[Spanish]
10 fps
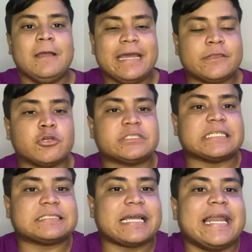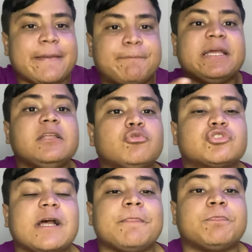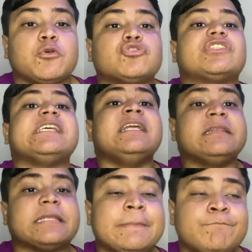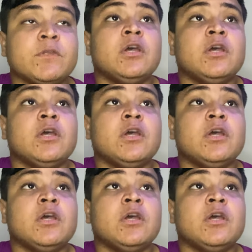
Entonces, el Espíritu Santo siente